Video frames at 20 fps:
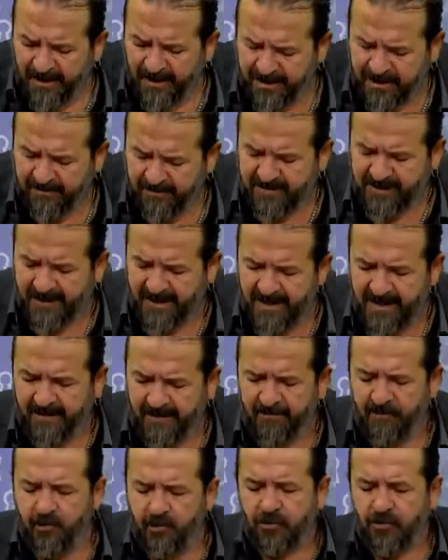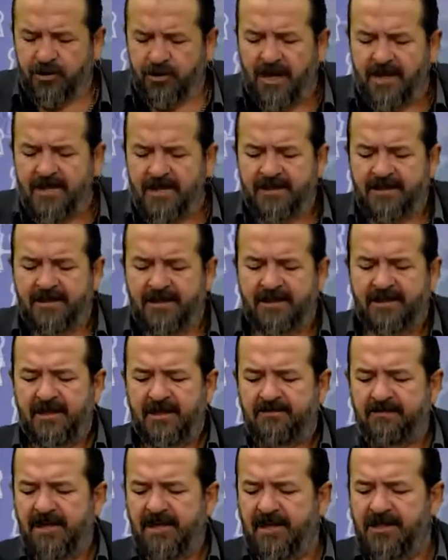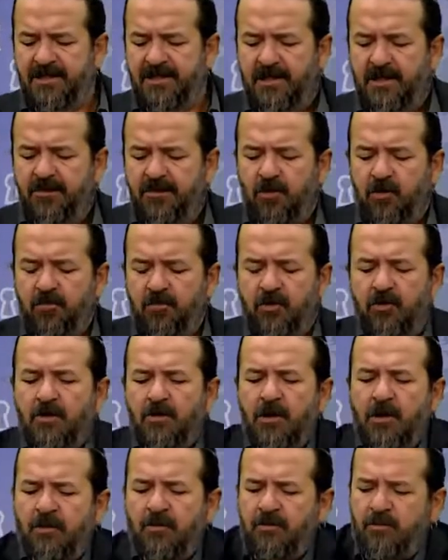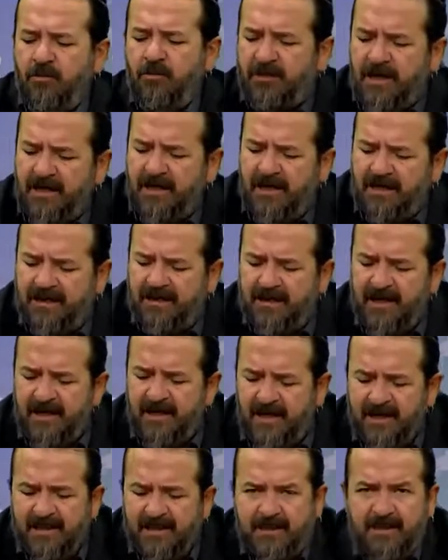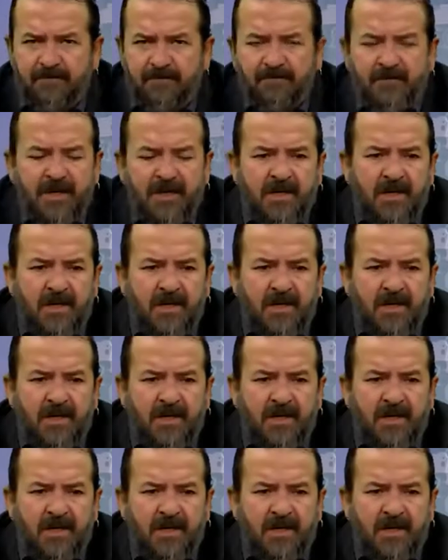başımıza gelen büyük talihsizliğin birinci yıl dönümü. Büyük talihsizden kastım